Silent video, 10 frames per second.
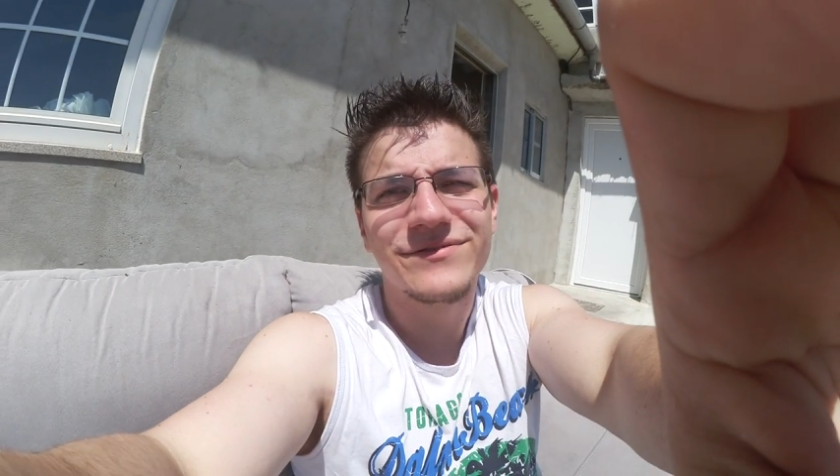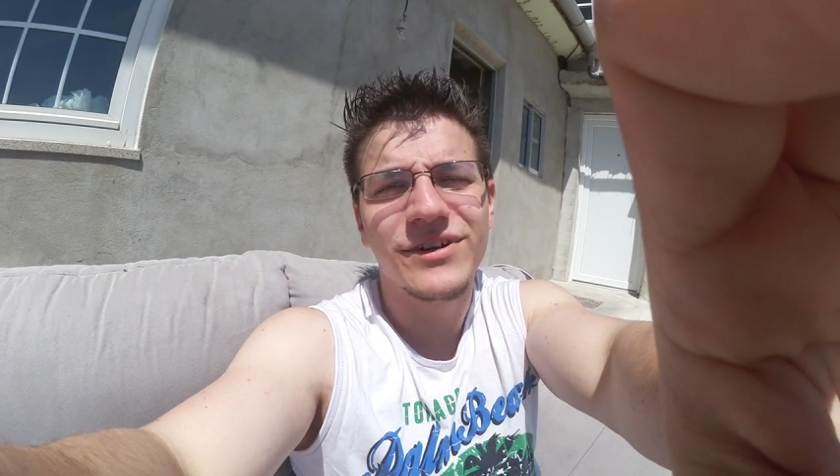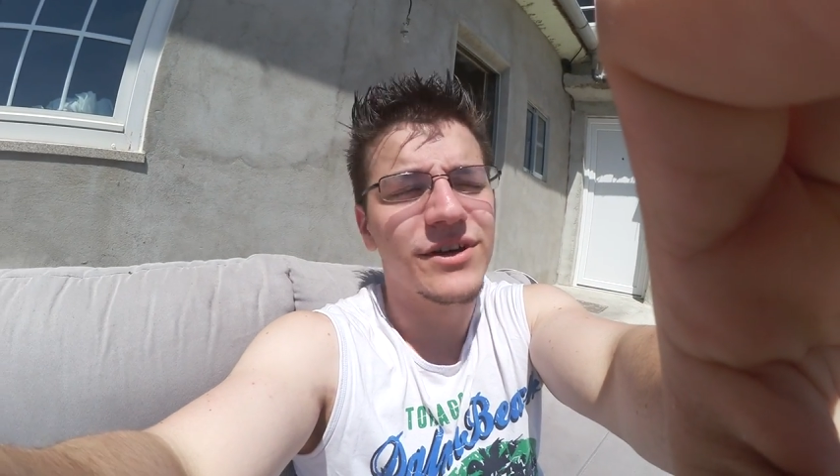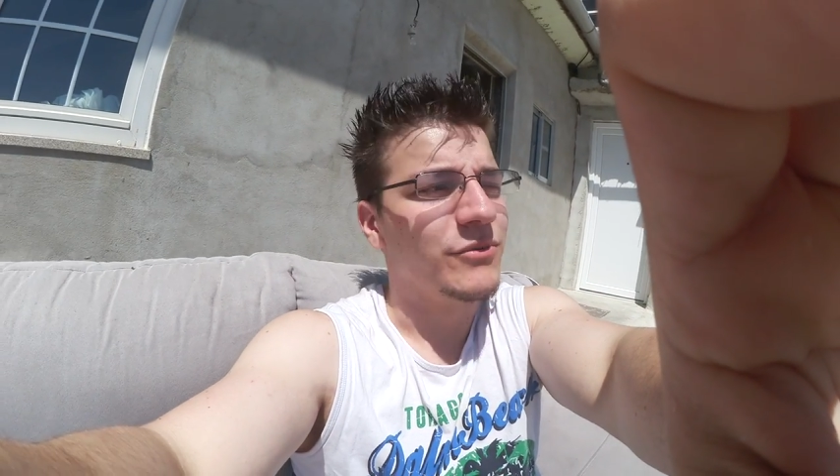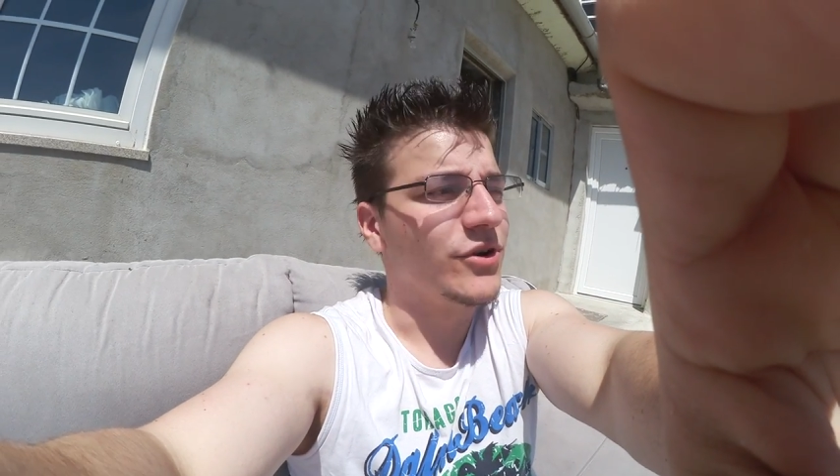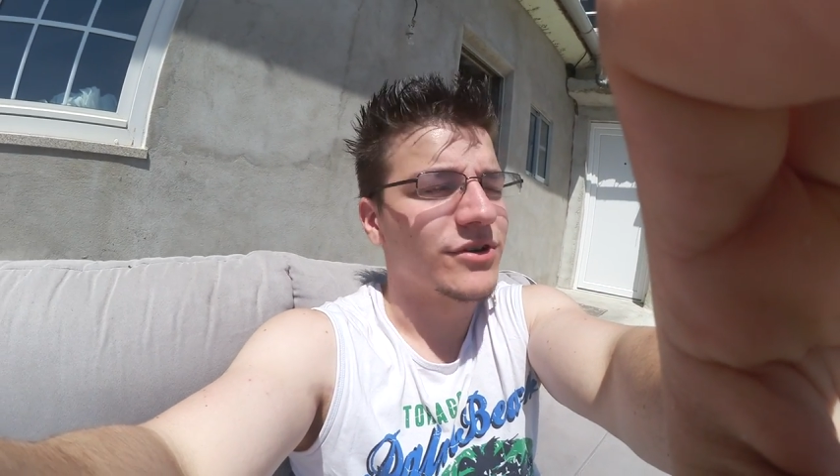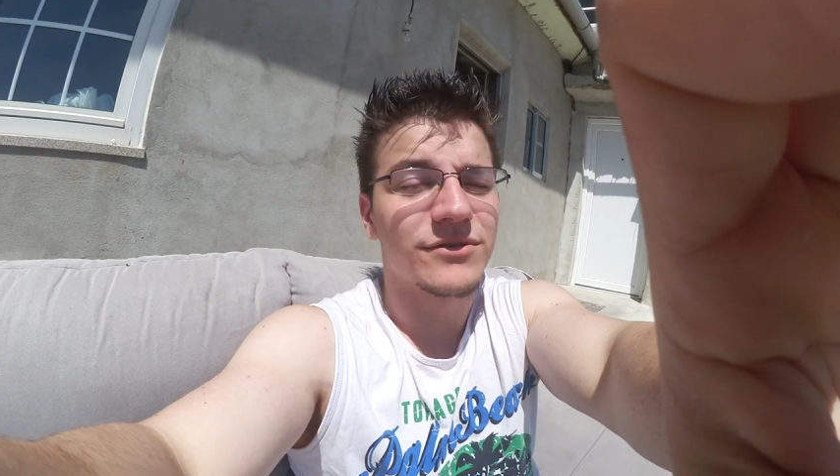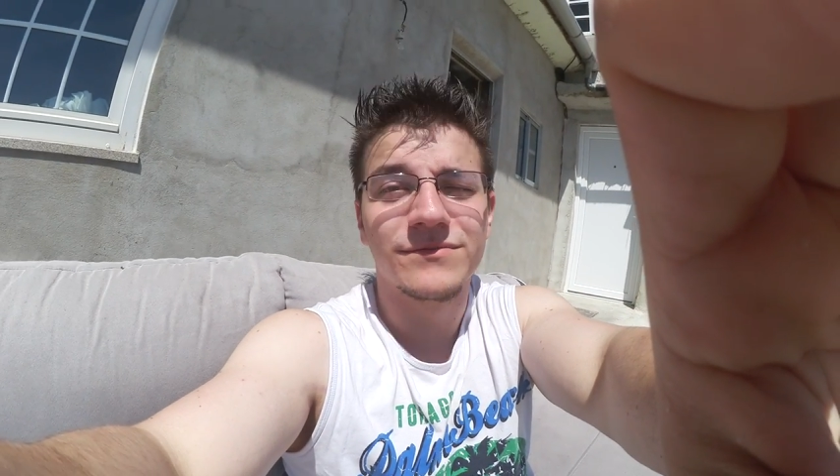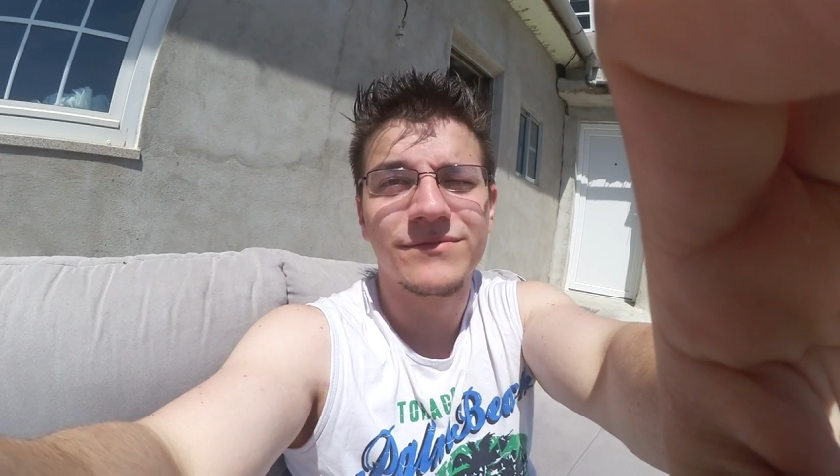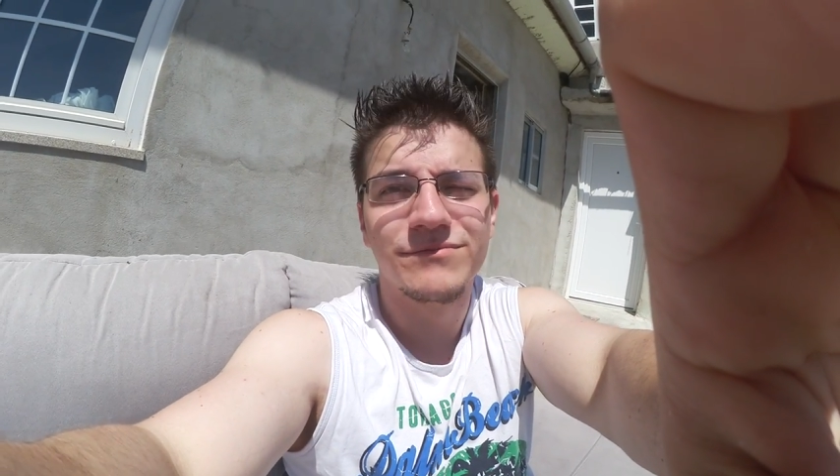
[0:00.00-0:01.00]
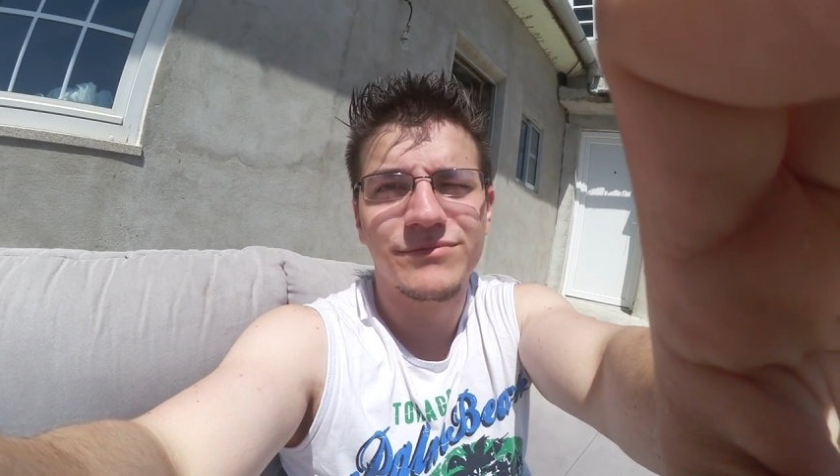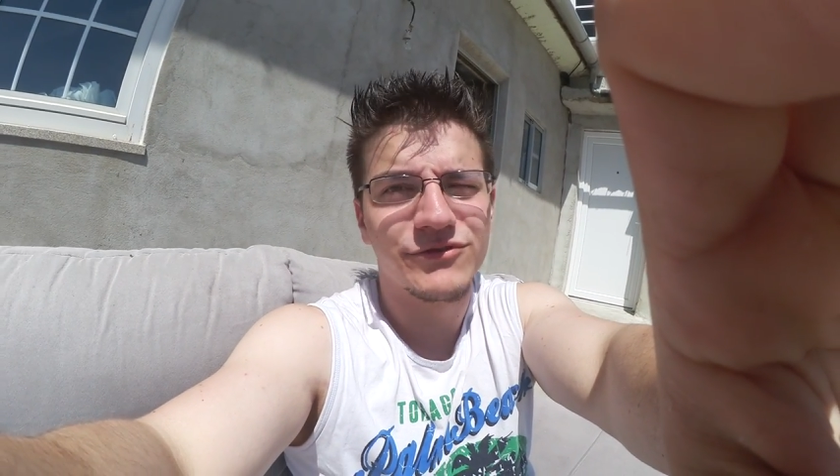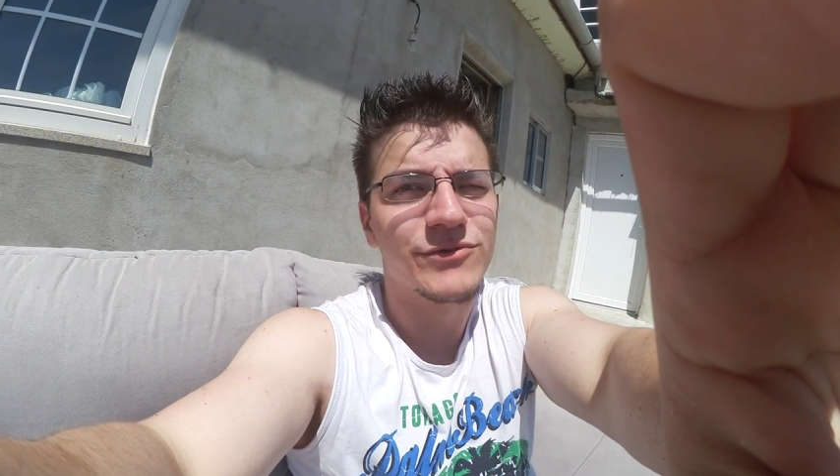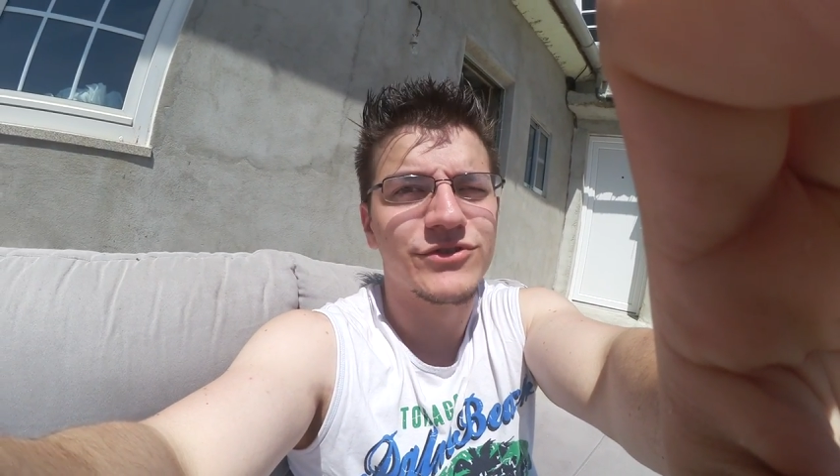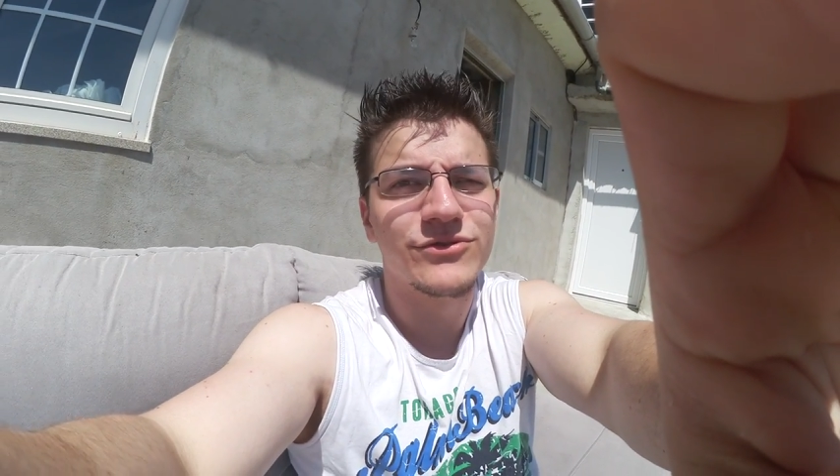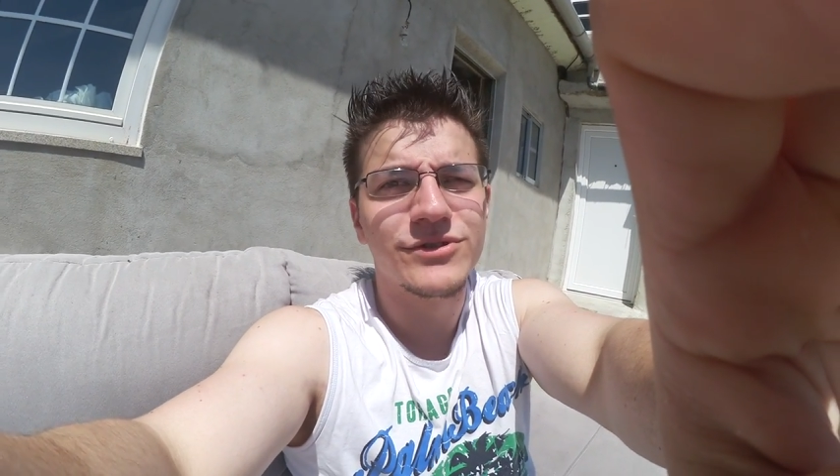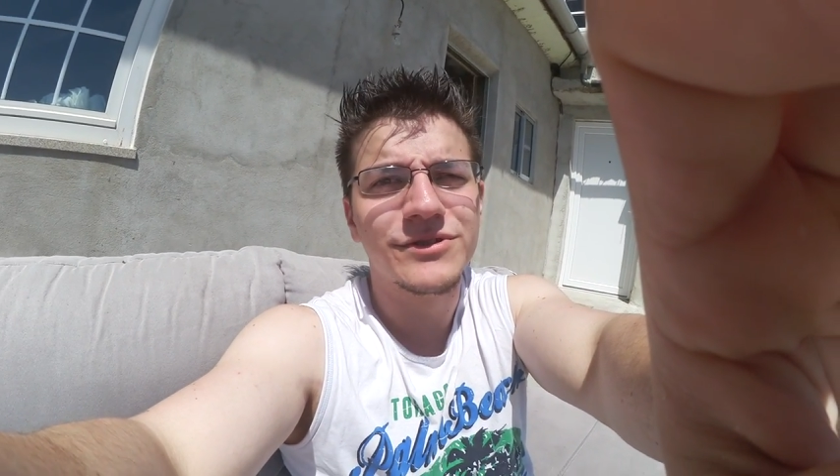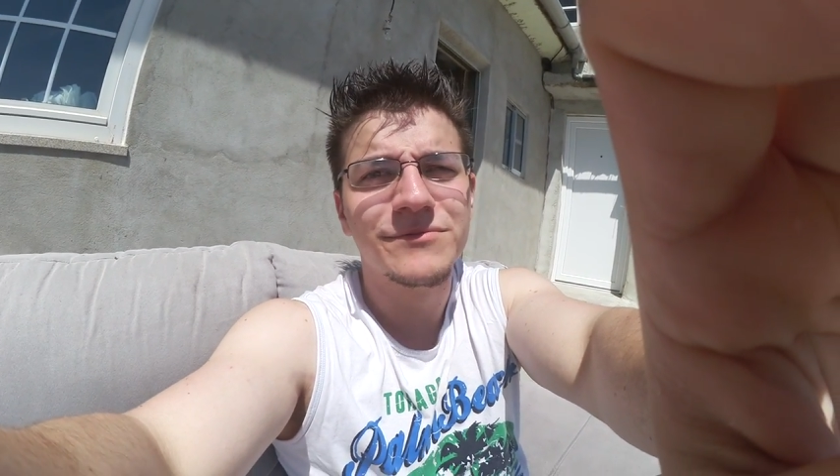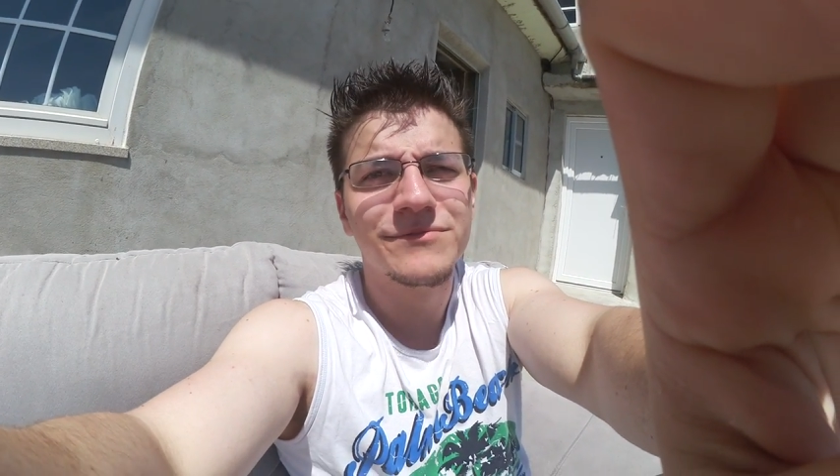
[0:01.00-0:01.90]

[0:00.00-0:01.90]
Äh, morgen bis 15 Uhr.